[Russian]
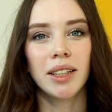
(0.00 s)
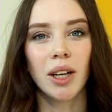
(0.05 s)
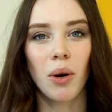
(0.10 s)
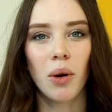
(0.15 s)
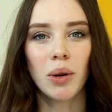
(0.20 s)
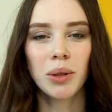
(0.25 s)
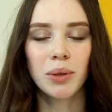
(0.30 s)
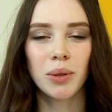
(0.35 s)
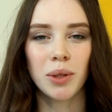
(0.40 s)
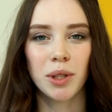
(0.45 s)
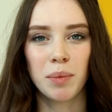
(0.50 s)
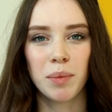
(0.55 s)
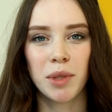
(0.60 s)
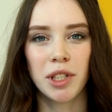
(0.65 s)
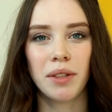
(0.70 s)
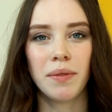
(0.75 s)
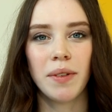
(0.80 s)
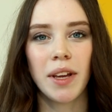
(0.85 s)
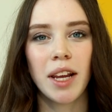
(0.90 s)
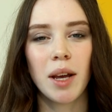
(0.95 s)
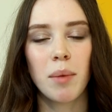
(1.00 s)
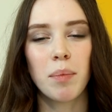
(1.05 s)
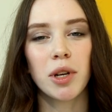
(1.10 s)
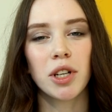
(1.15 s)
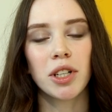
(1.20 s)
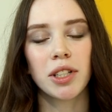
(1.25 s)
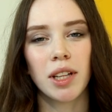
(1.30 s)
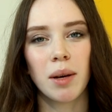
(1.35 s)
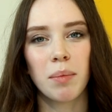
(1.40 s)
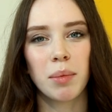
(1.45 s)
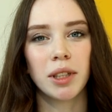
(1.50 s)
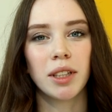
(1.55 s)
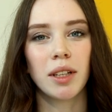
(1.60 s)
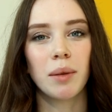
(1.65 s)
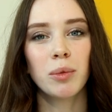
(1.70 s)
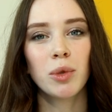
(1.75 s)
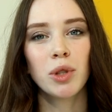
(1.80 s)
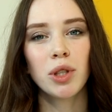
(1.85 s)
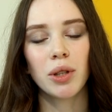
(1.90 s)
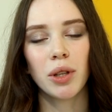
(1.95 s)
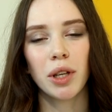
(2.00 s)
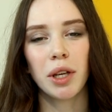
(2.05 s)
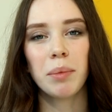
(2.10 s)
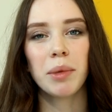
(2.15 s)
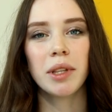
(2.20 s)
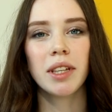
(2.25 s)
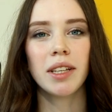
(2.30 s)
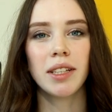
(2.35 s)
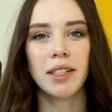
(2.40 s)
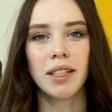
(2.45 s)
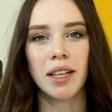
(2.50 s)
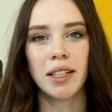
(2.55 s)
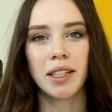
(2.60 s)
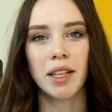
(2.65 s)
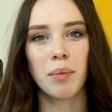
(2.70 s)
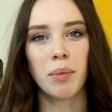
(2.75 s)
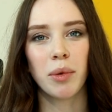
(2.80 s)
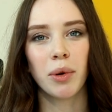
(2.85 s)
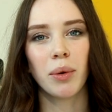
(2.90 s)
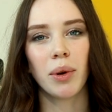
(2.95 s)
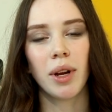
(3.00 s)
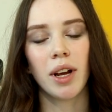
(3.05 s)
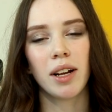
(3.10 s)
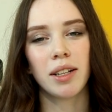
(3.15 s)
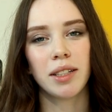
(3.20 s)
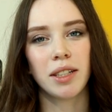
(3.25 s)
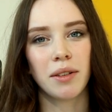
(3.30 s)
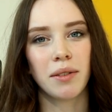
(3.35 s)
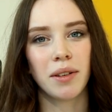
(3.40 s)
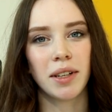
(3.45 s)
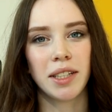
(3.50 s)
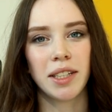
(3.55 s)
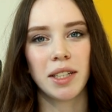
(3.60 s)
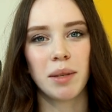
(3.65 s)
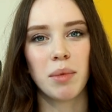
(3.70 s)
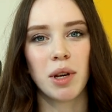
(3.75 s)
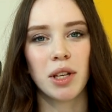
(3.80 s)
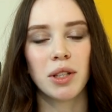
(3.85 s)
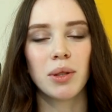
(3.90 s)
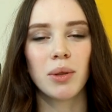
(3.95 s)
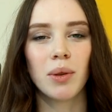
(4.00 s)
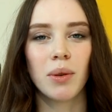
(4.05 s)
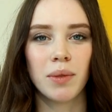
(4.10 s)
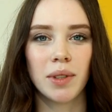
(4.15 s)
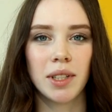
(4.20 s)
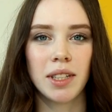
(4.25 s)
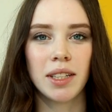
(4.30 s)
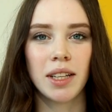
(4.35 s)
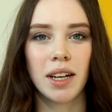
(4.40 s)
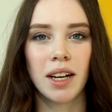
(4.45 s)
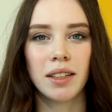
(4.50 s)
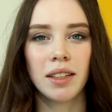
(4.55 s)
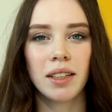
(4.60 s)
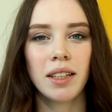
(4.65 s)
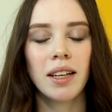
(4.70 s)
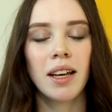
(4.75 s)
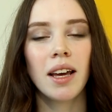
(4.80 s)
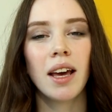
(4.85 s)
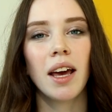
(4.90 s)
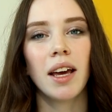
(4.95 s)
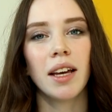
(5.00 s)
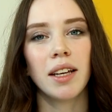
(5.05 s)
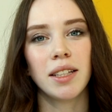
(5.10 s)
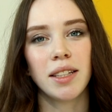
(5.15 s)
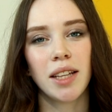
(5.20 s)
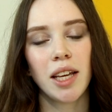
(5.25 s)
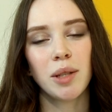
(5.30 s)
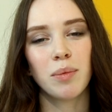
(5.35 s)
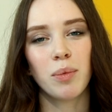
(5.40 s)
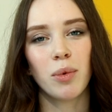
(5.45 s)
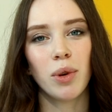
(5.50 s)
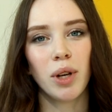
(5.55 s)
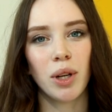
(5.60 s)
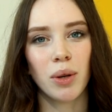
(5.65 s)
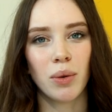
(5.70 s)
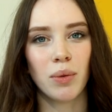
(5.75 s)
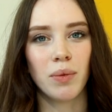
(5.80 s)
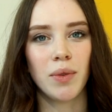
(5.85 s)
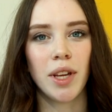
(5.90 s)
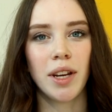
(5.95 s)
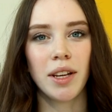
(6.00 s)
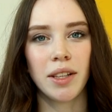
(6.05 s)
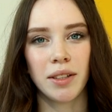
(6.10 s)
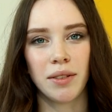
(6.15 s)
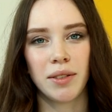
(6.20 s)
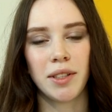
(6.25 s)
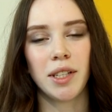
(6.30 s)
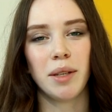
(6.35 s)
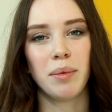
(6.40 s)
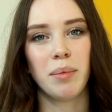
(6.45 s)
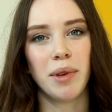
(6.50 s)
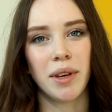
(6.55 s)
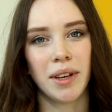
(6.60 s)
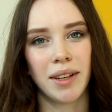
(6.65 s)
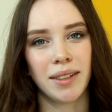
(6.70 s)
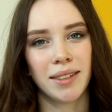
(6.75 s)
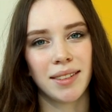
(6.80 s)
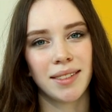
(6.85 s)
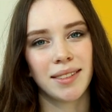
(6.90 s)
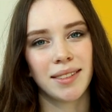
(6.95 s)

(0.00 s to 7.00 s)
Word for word: На конкурс «Мисс Тверь» я пришла потому, что именно здесь я могу реализовать себя с новой стороны и стать более уверенной в себе.